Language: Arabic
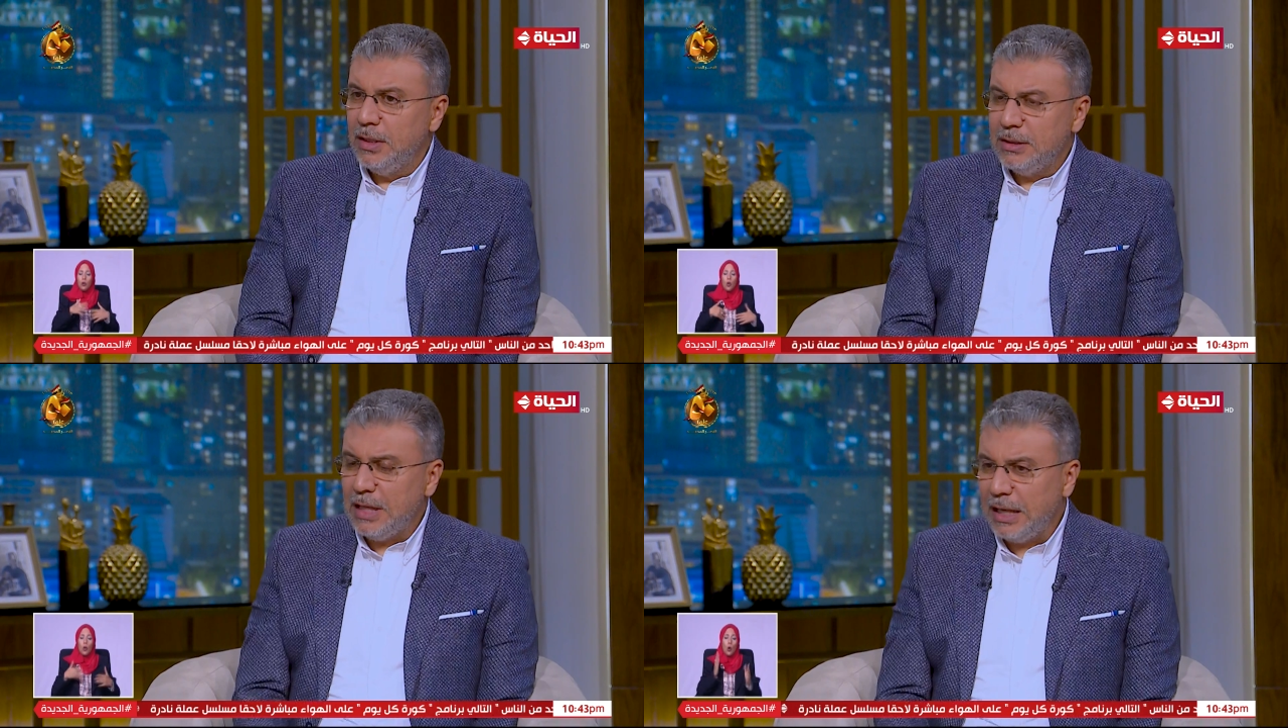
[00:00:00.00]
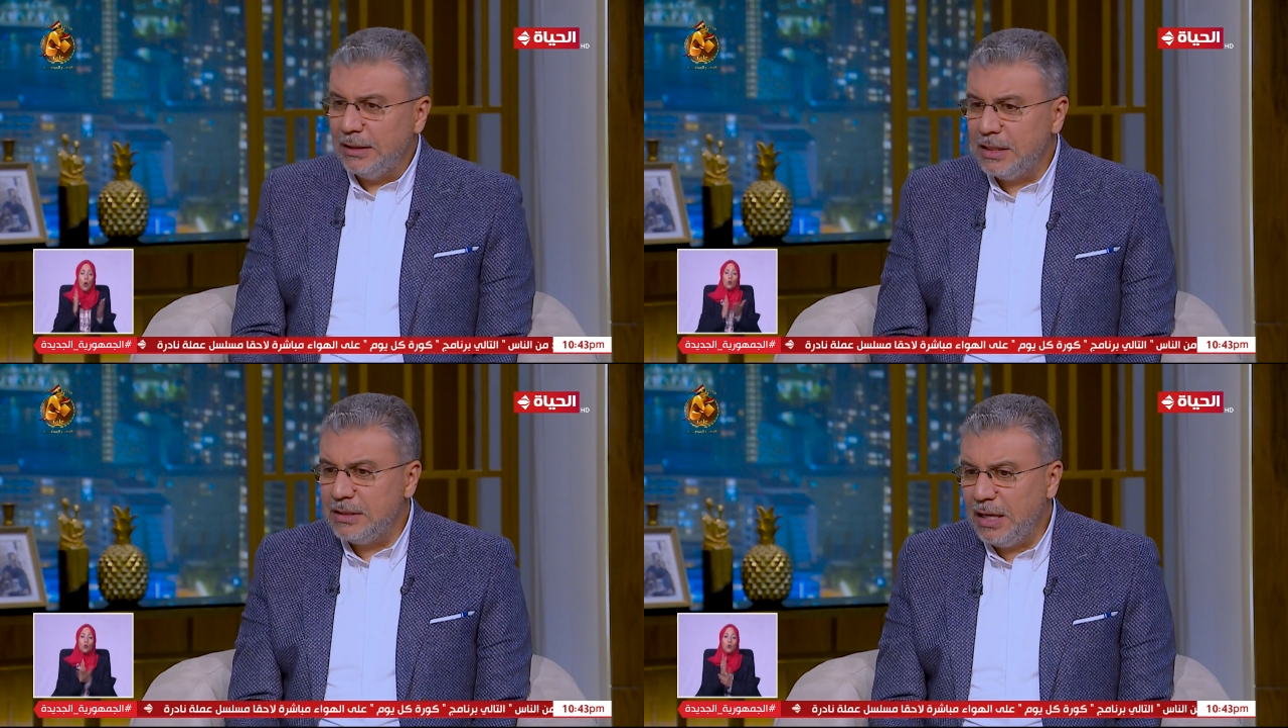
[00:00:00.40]

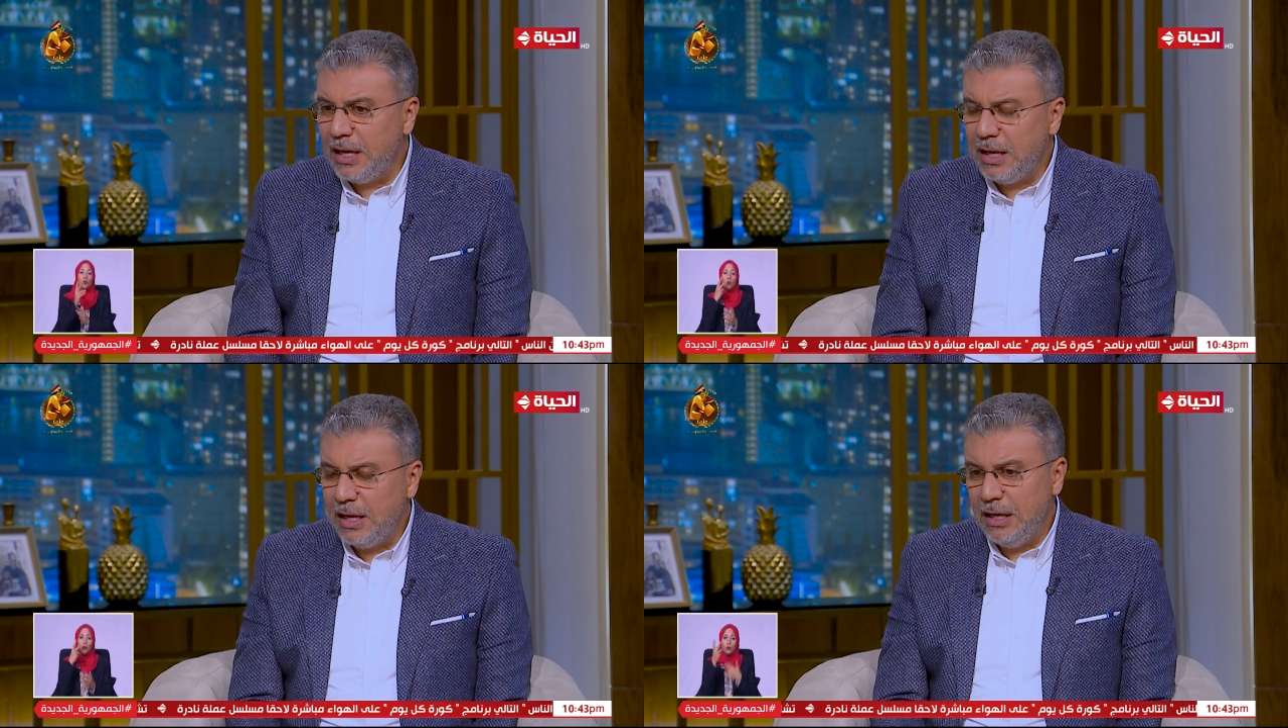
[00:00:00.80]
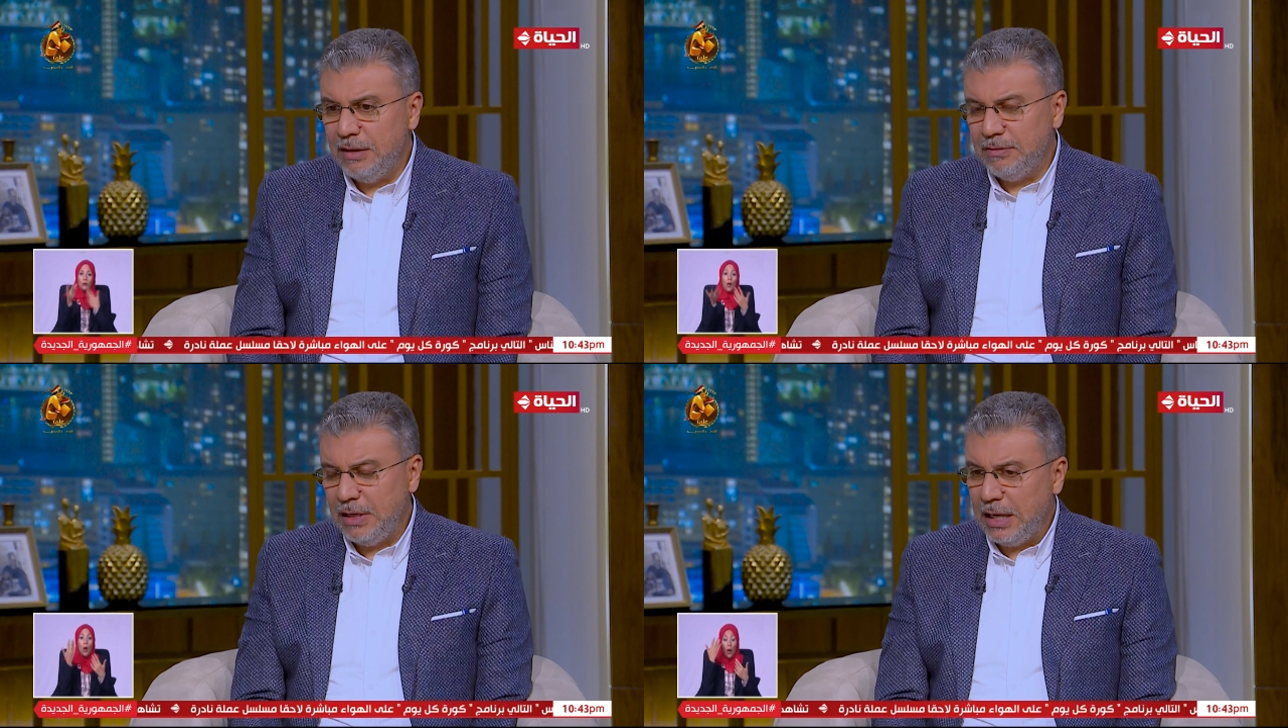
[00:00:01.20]
تحدثنا
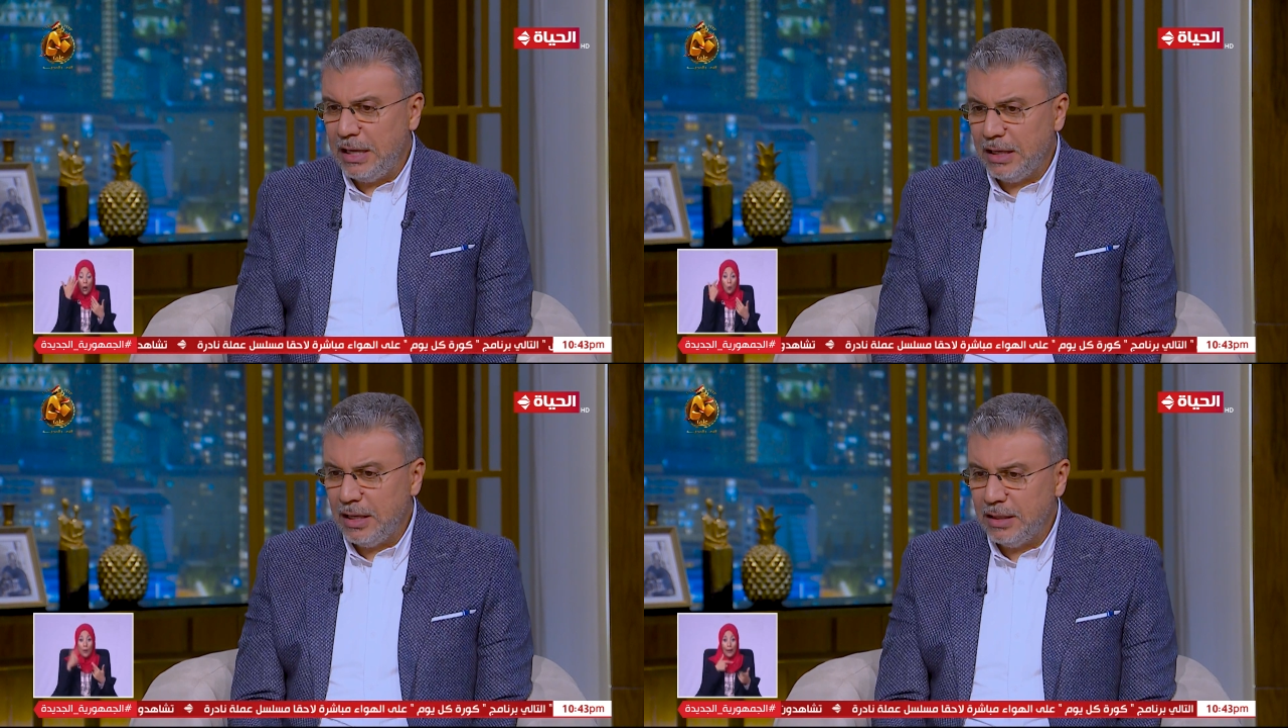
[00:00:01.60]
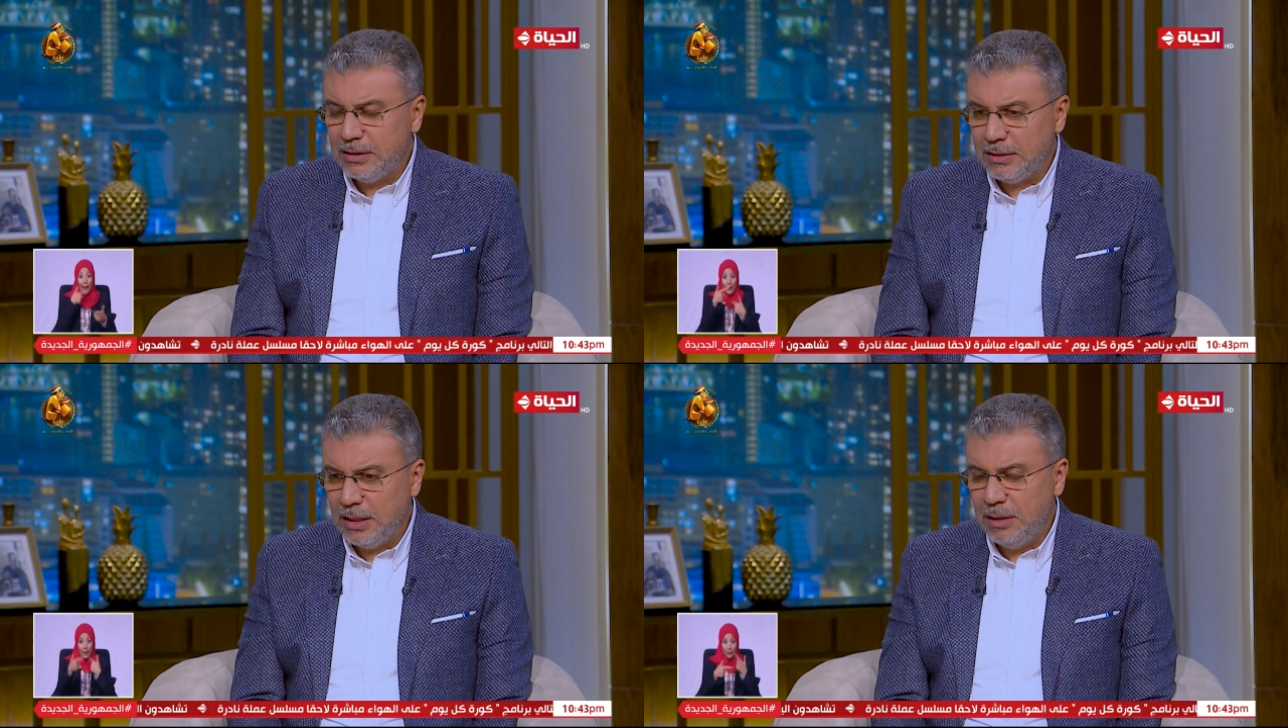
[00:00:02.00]
في الحلقات
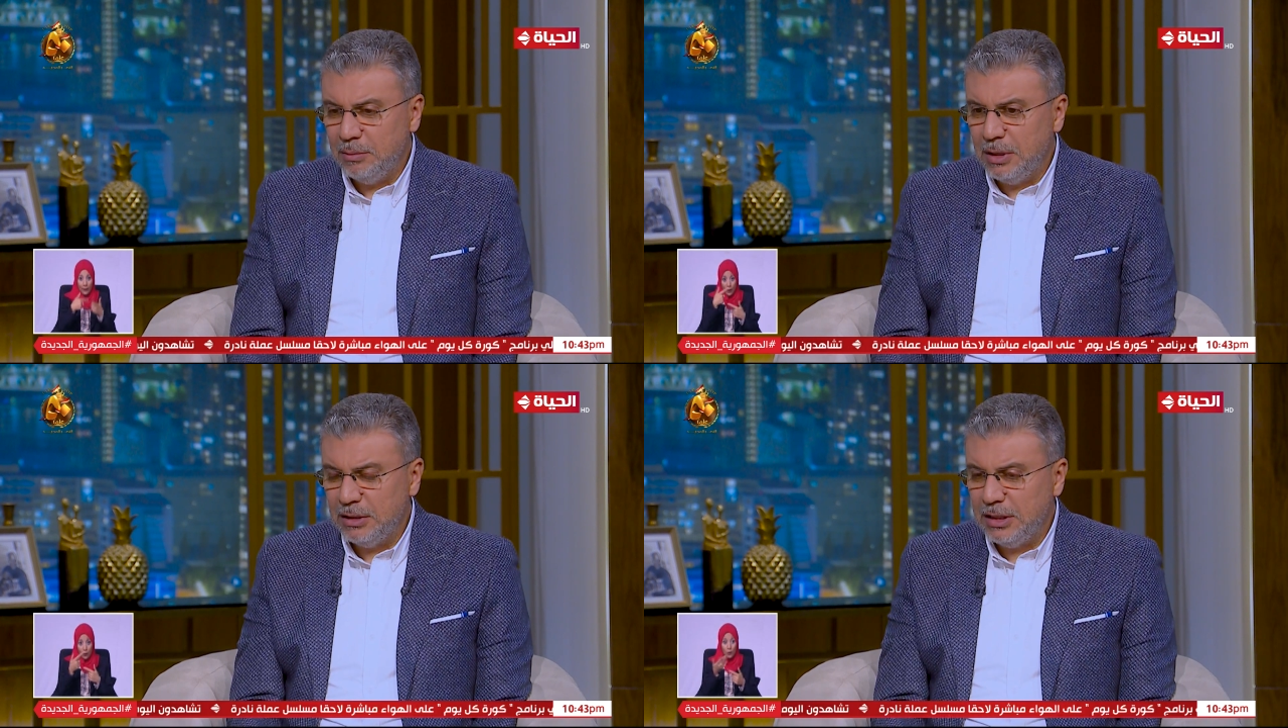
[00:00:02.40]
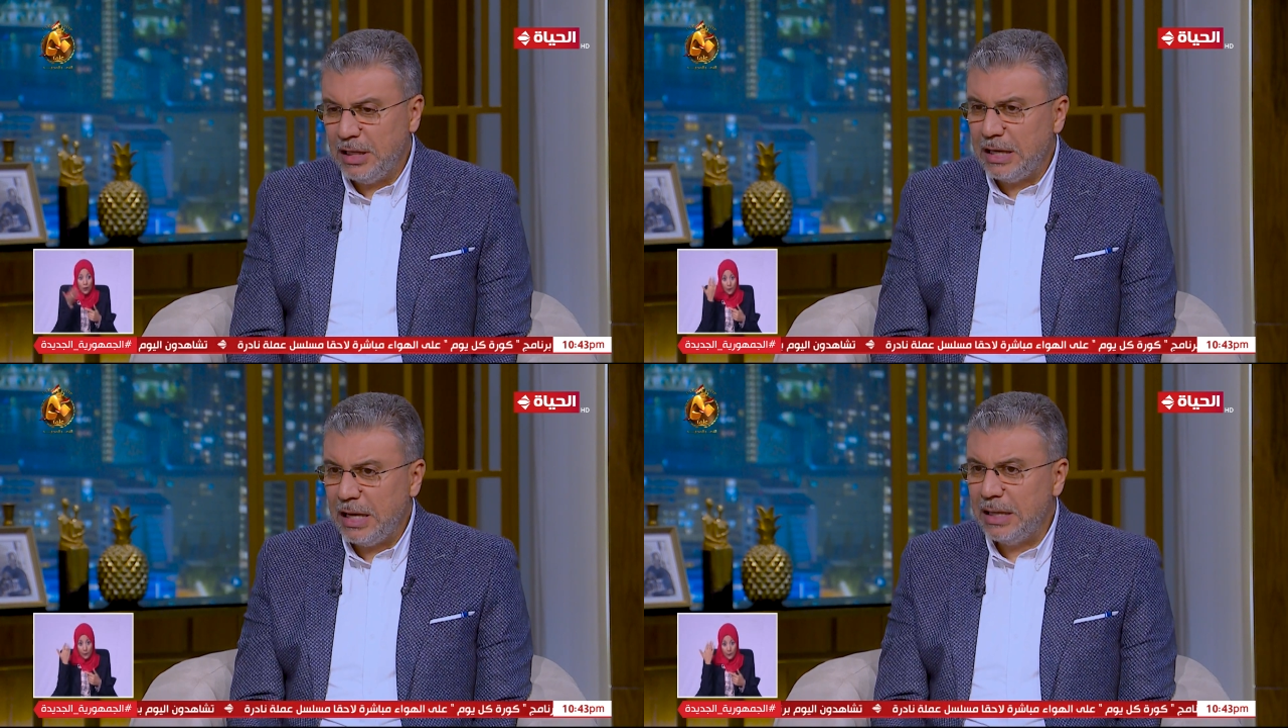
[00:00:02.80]
الماضيه
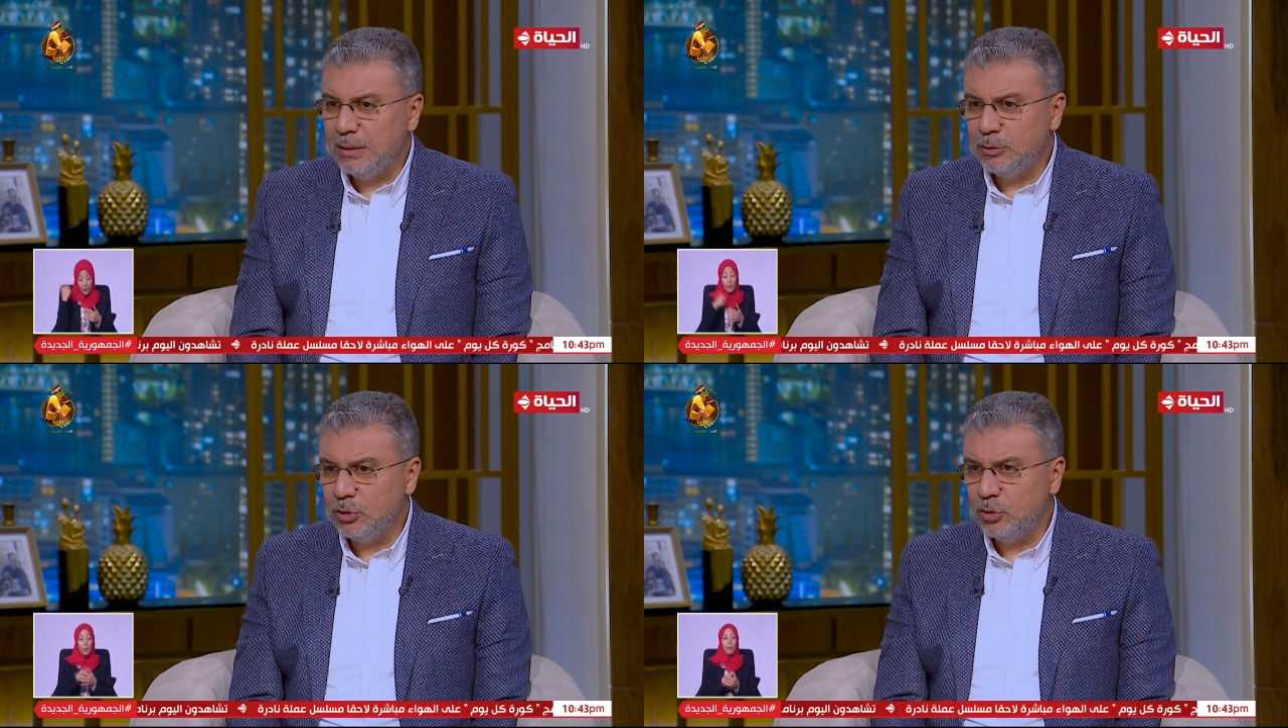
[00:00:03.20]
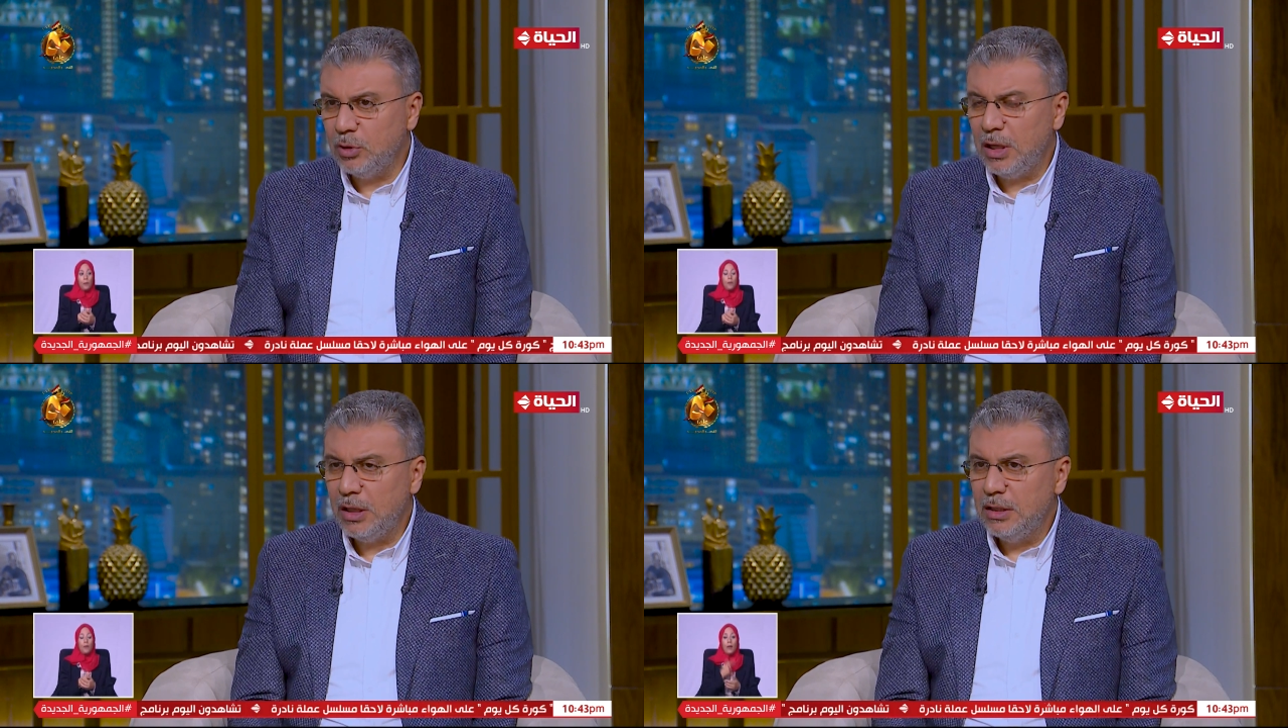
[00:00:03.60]
عن عالم
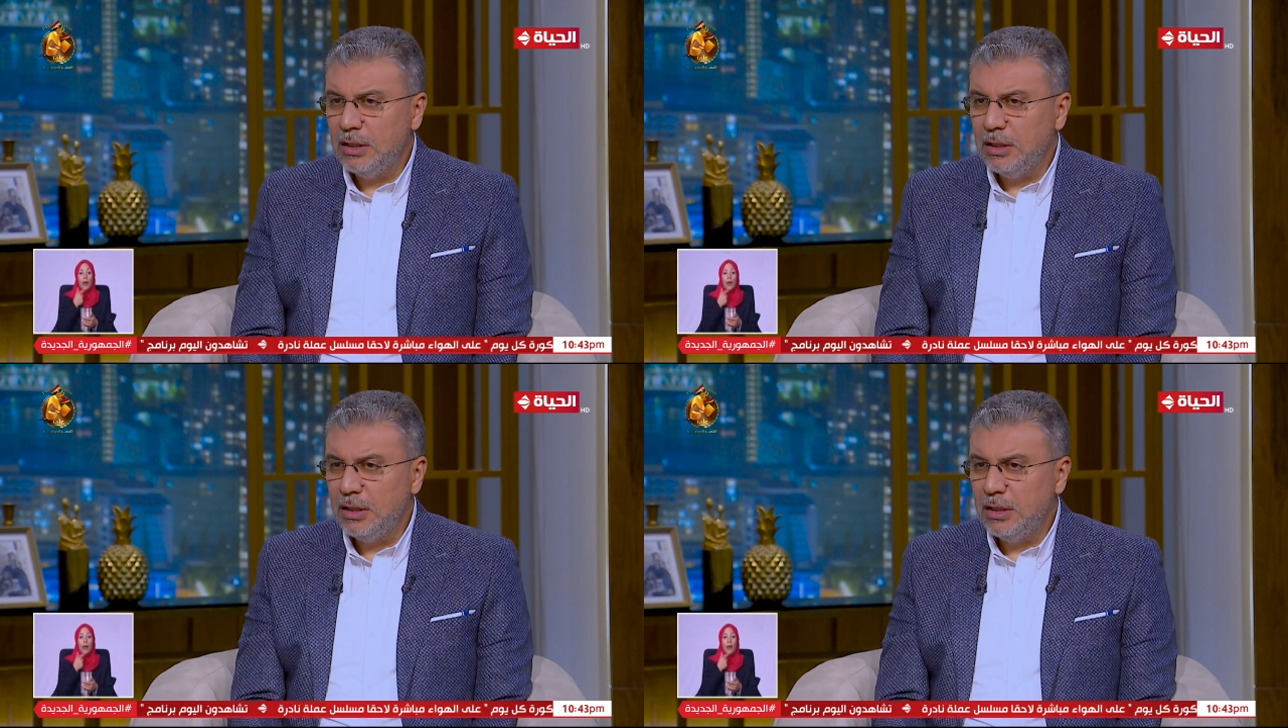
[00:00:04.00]
الروح